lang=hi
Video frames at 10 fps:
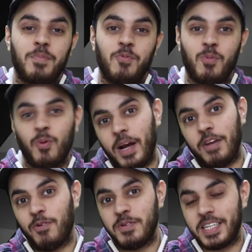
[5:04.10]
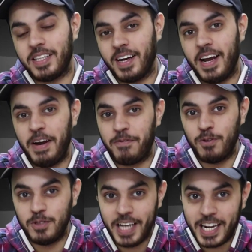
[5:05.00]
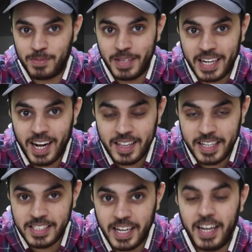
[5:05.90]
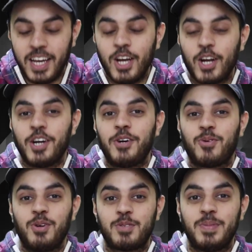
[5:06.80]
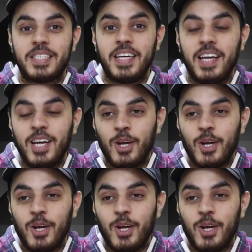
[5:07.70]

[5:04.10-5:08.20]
कि मोबाइल फ़ोन्स की तरह हेडफोन जैक्स भी निकाल दिए जाएं कंट्रोलर्स में से